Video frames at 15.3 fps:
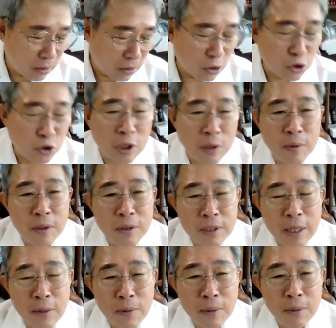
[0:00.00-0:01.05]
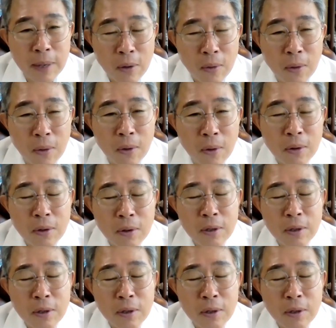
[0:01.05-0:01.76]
교수님의 응답을 받고